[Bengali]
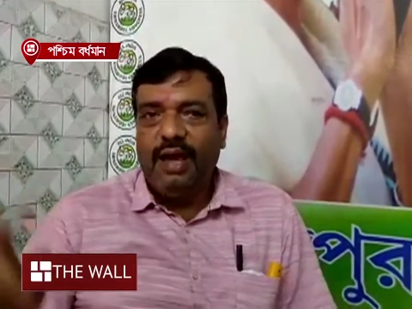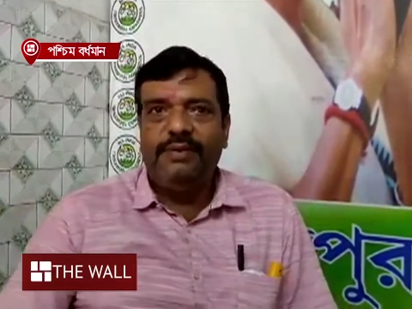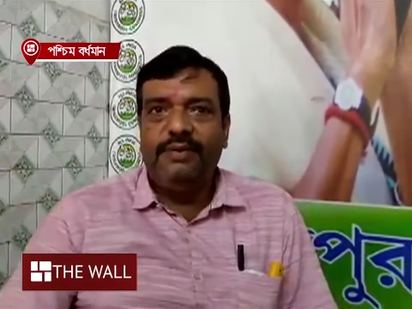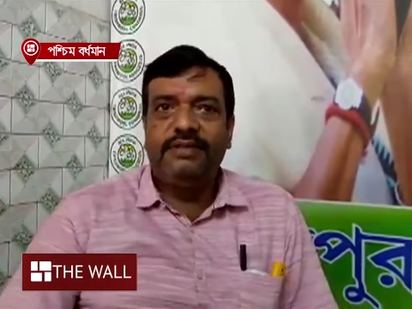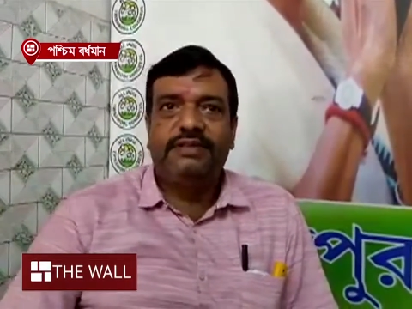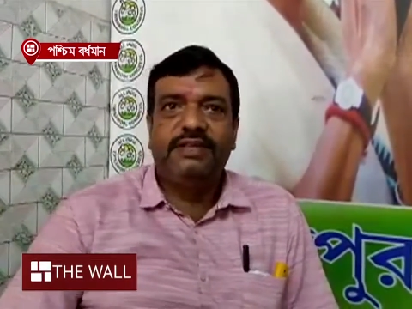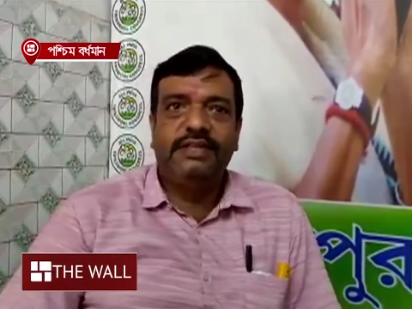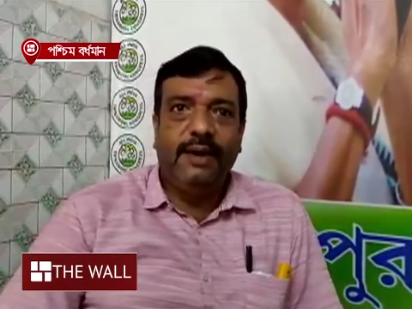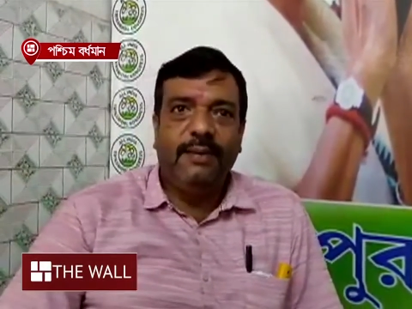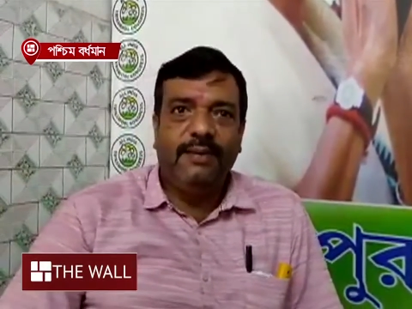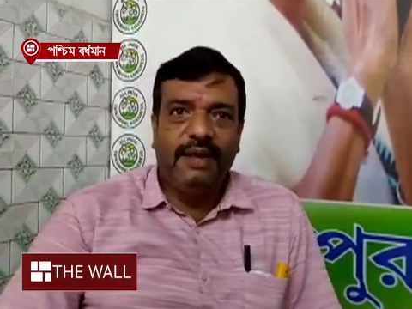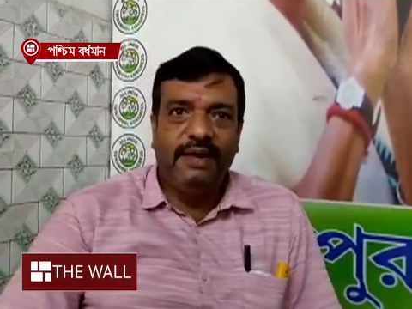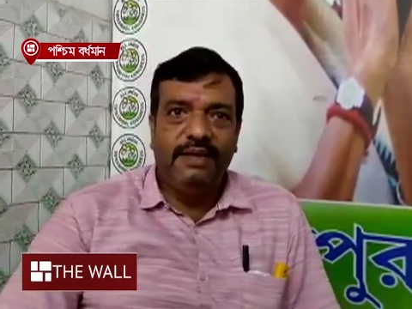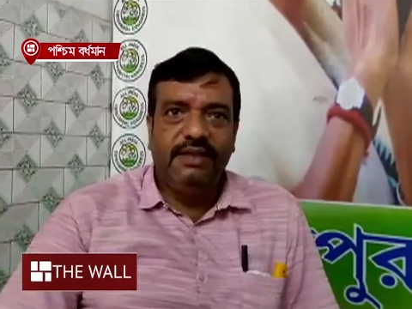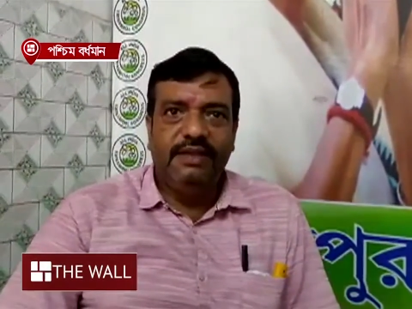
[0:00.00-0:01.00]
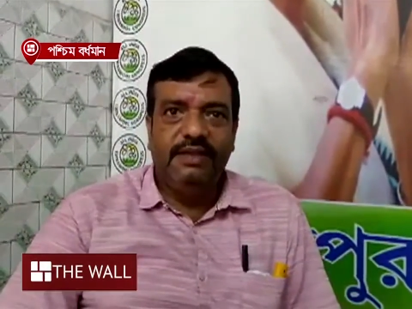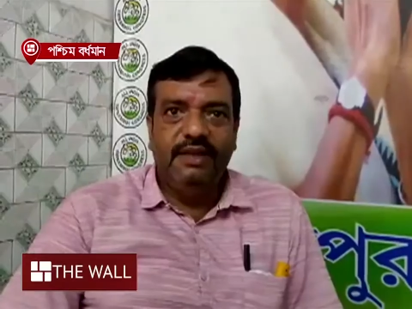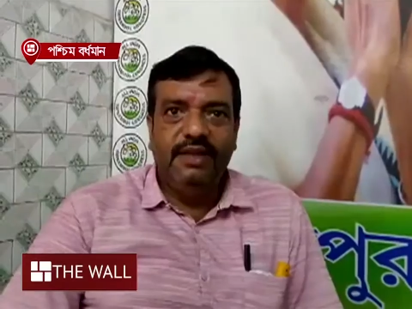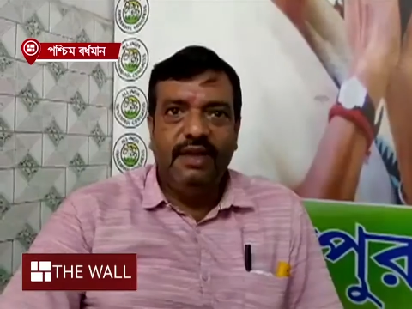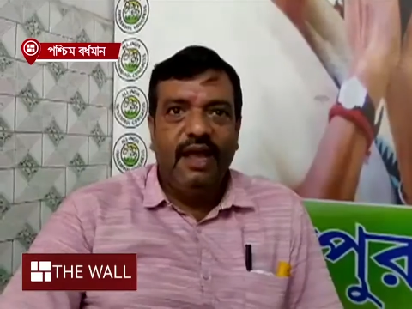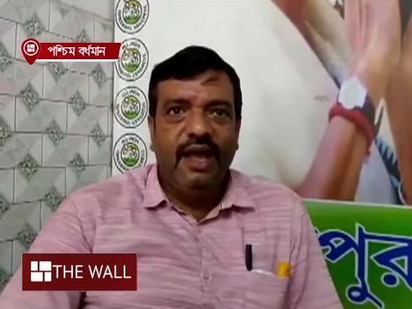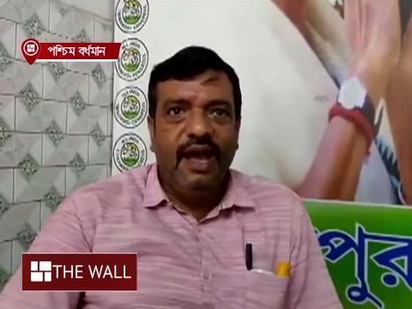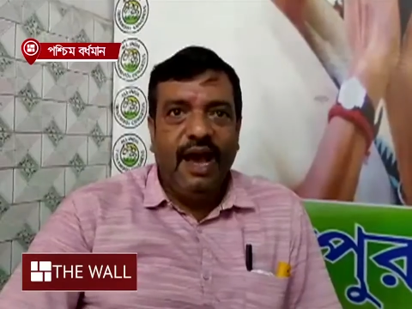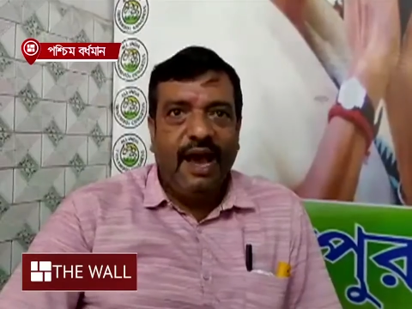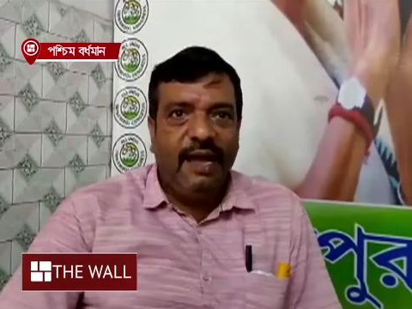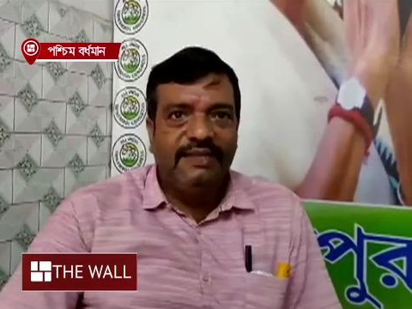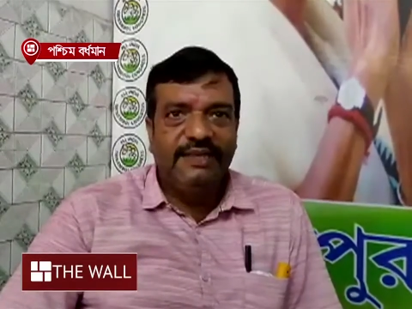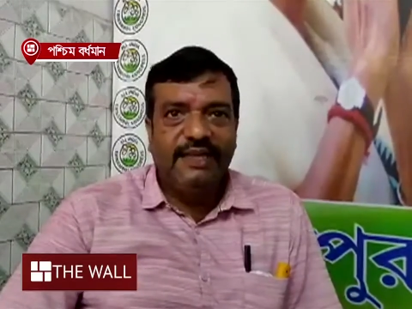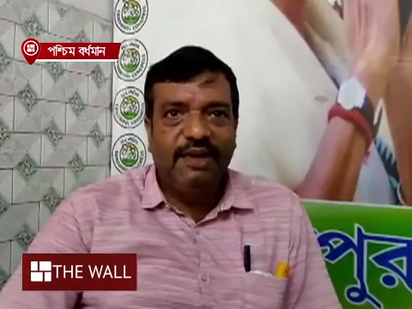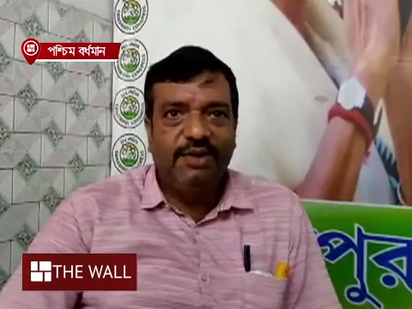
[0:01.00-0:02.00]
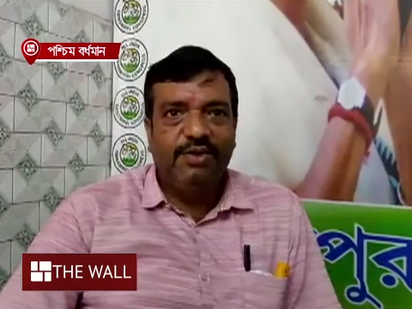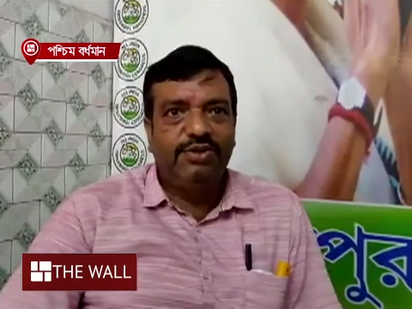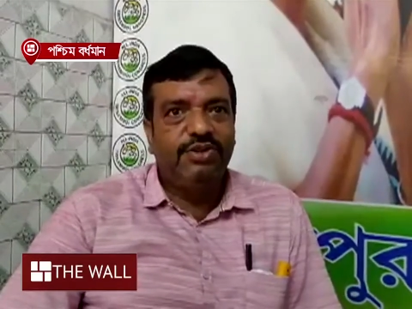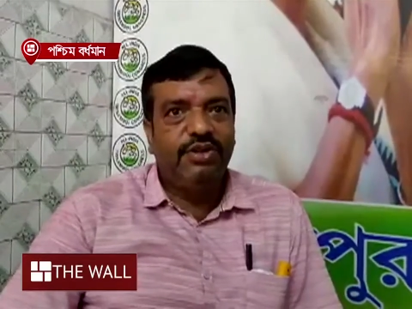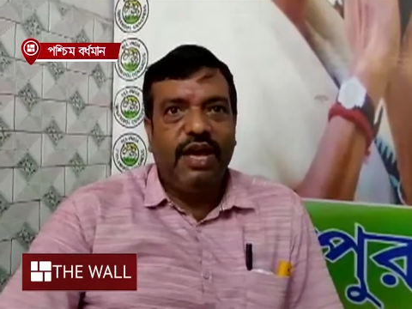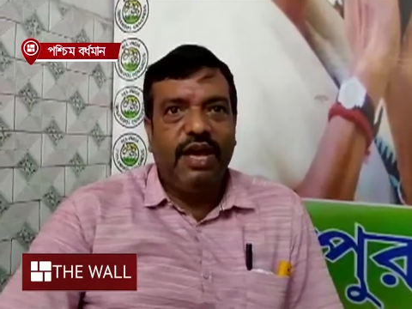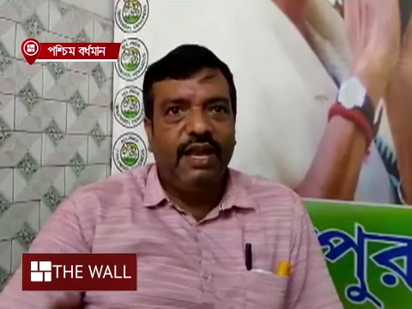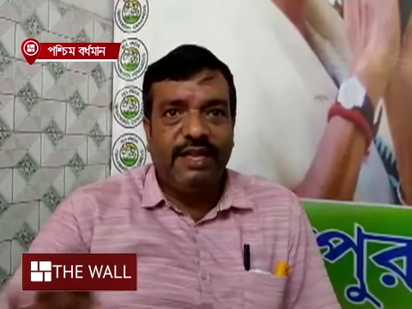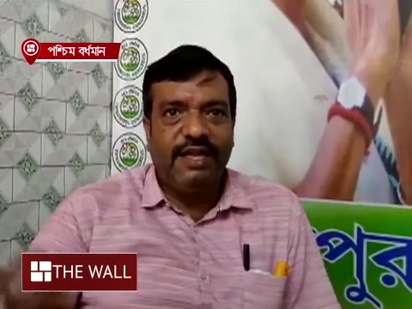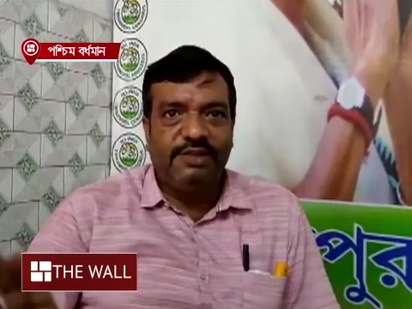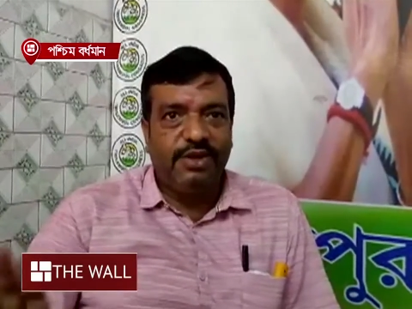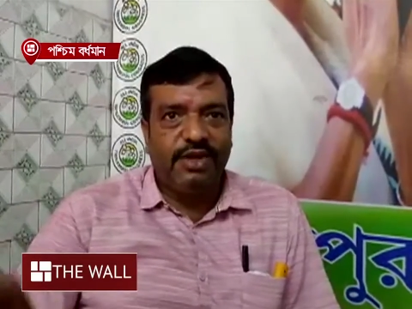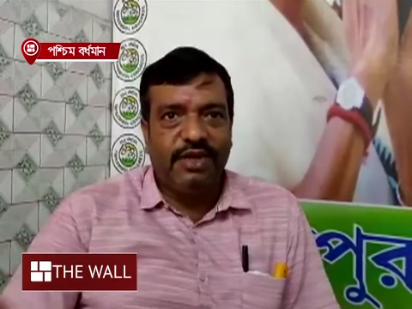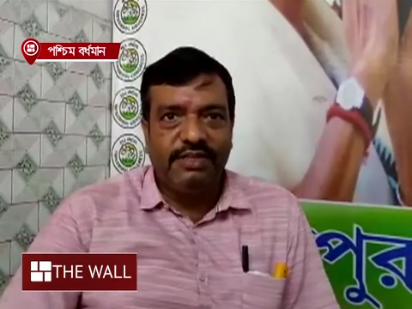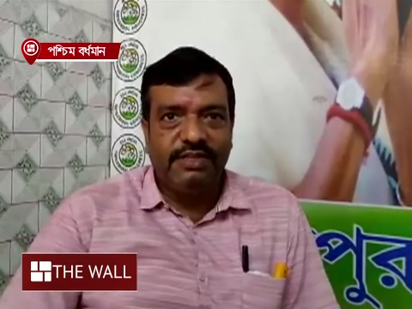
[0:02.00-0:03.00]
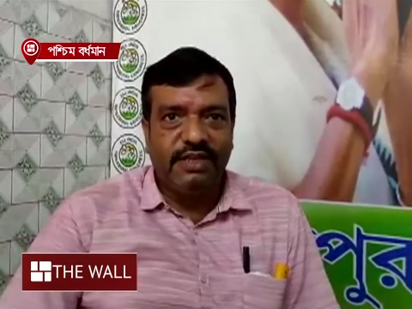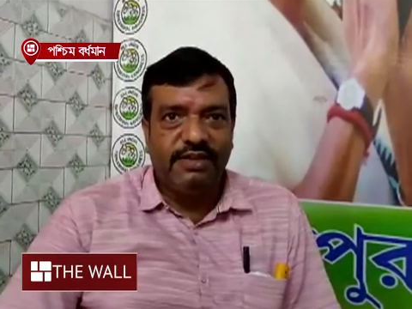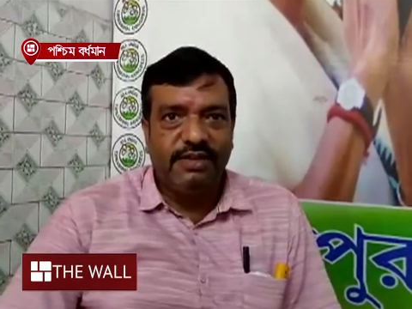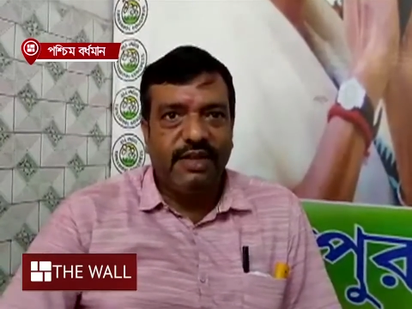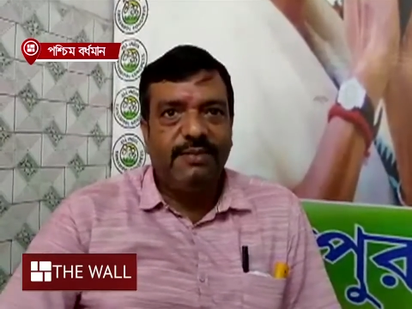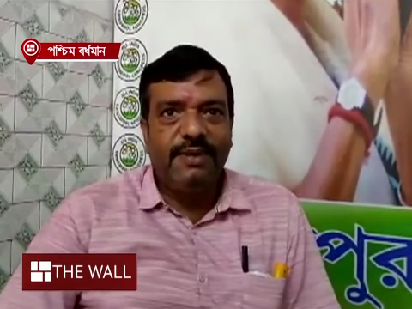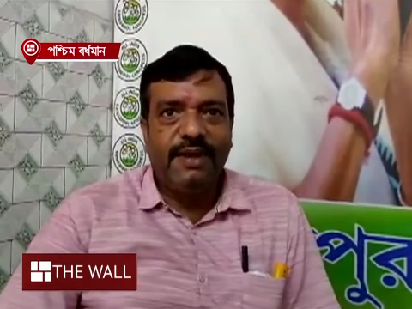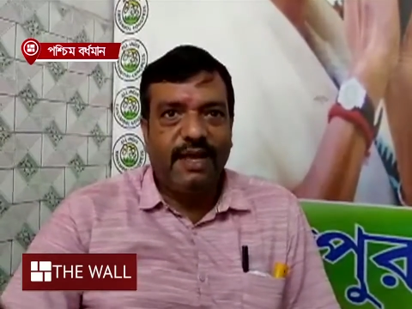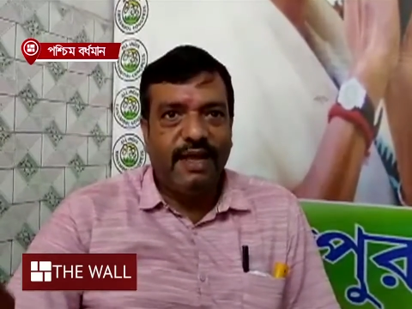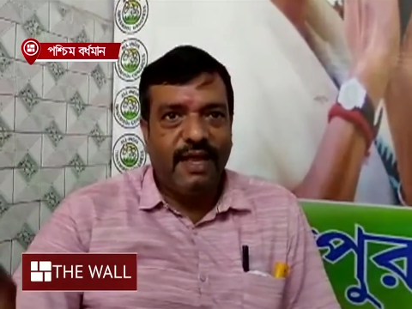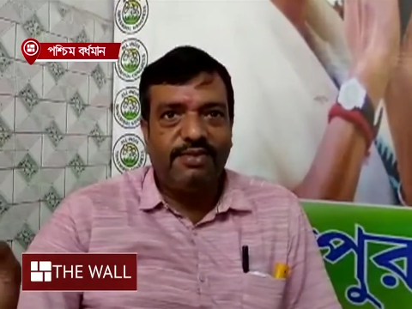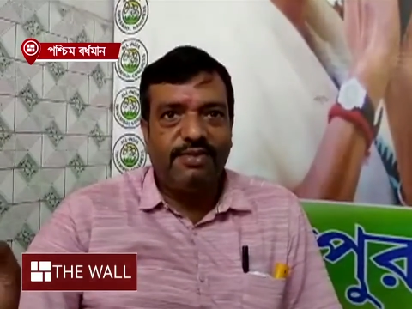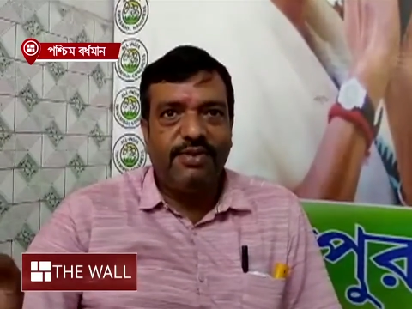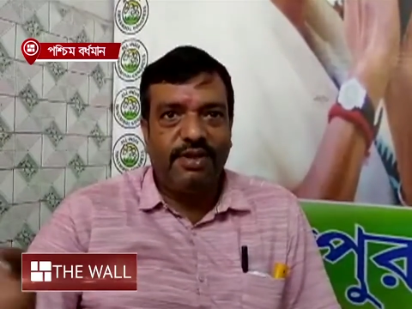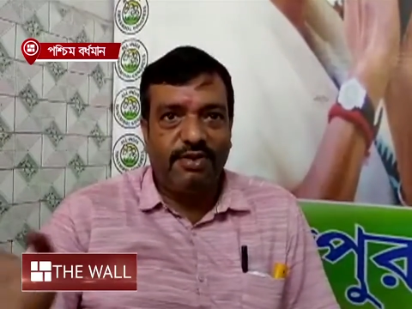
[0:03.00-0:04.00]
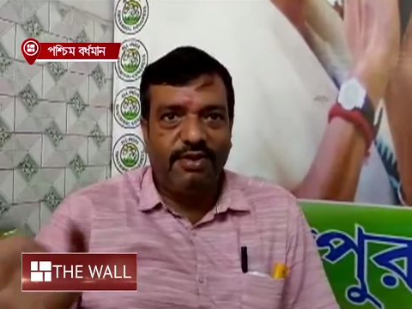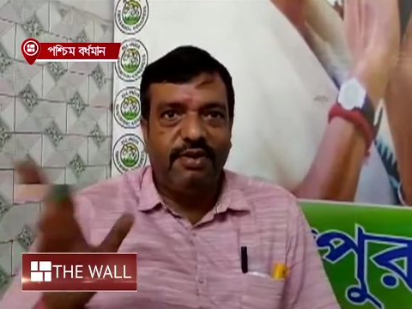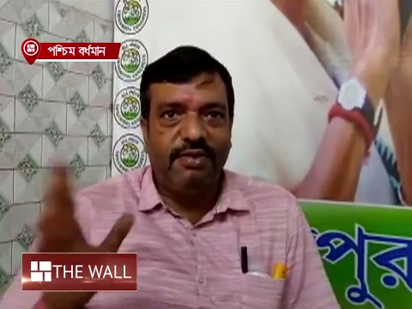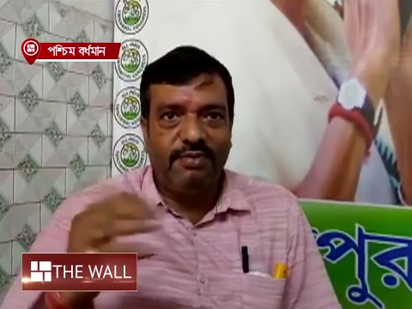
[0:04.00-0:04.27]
আমরা সিধা বাড়ি আজকে ওর জন্য আনাথ হয়ে গেছে দেখবেন আনাথ হয়ে